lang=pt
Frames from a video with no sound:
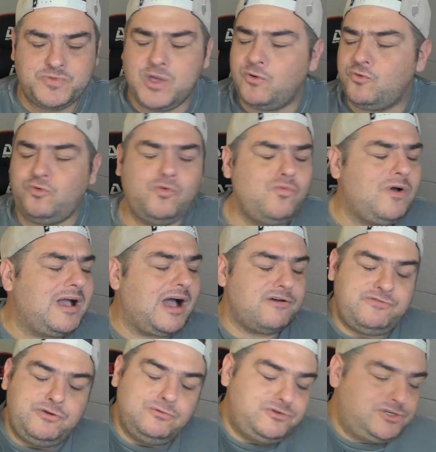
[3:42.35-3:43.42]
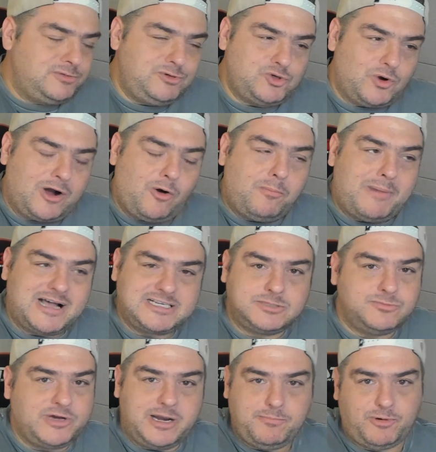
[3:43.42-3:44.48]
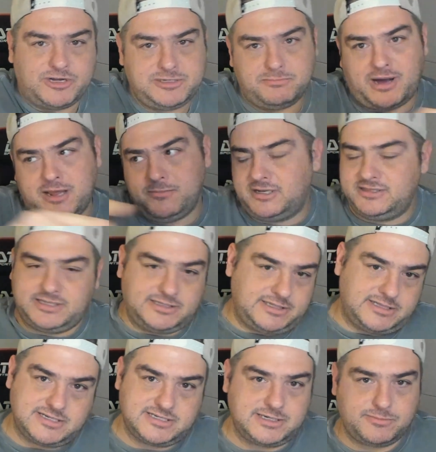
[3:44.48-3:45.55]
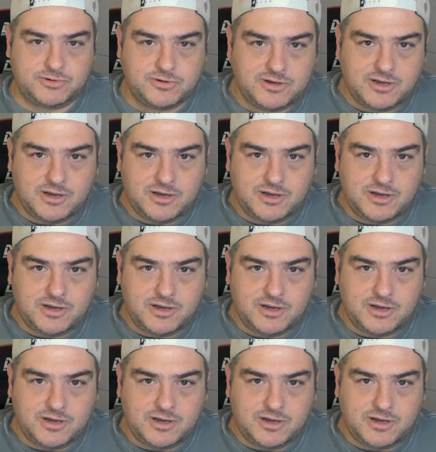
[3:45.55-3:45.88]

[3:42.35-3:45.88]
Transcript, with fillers: Eu nunca vi um time jogar o máximo que ele pode em maio e manter até dezembro.